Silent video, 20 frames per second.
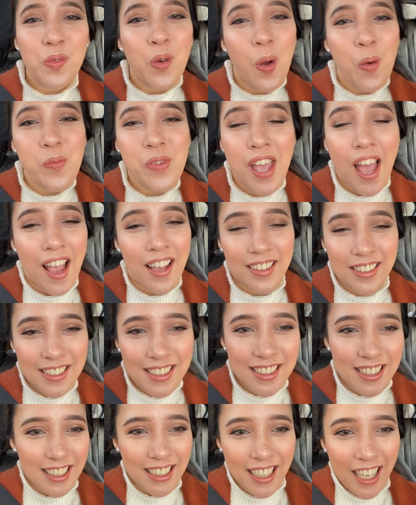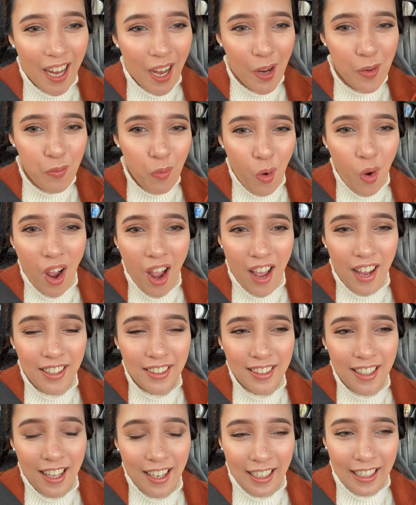behind the scene kehebohan
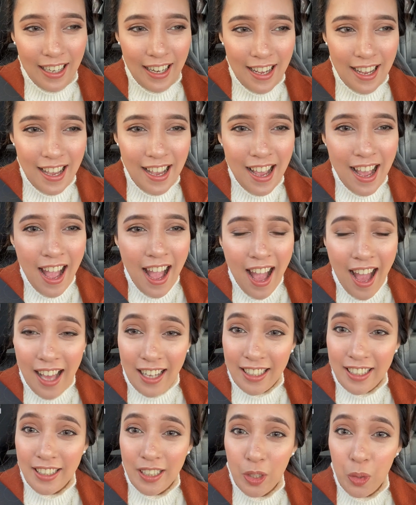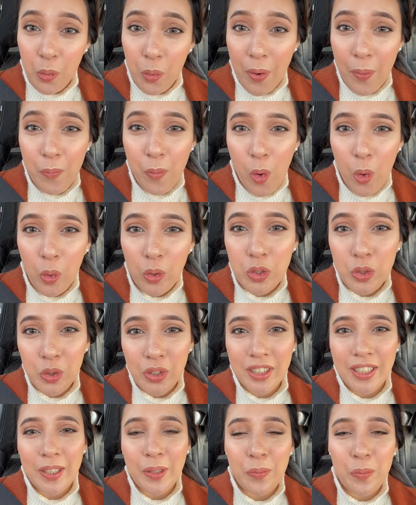karena hari ini gue mau
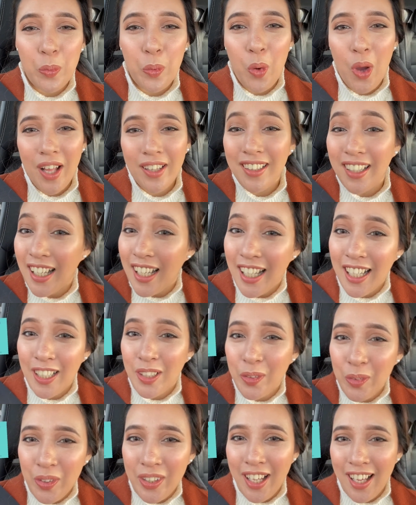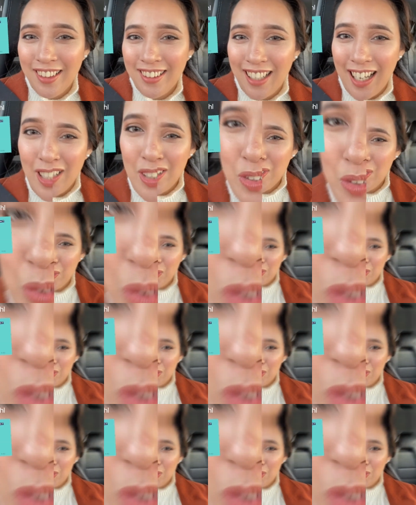syuting buat keliling dunia Nah ini